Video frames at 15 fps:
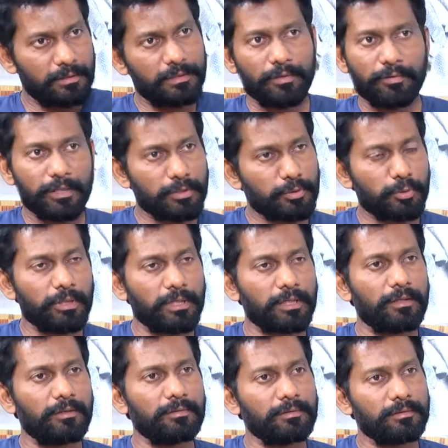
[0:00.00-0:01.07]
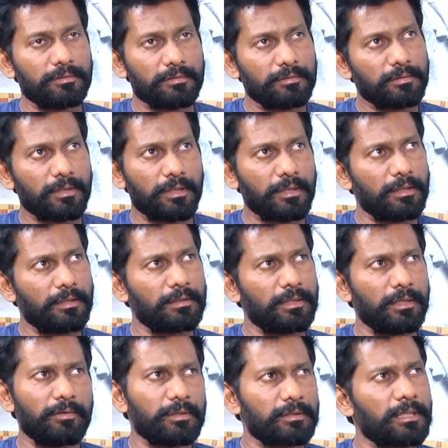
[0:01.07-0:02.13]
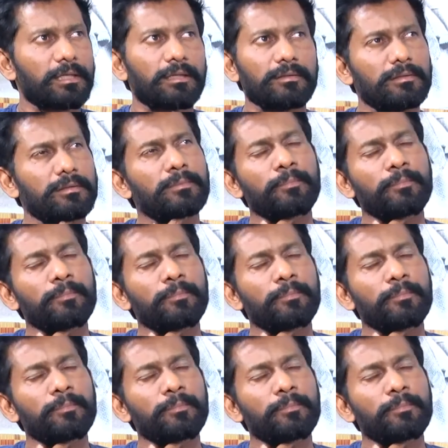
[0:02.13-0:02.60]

దేవి గారి స్టూడియోకి వెళ్ళాం దేవి సార్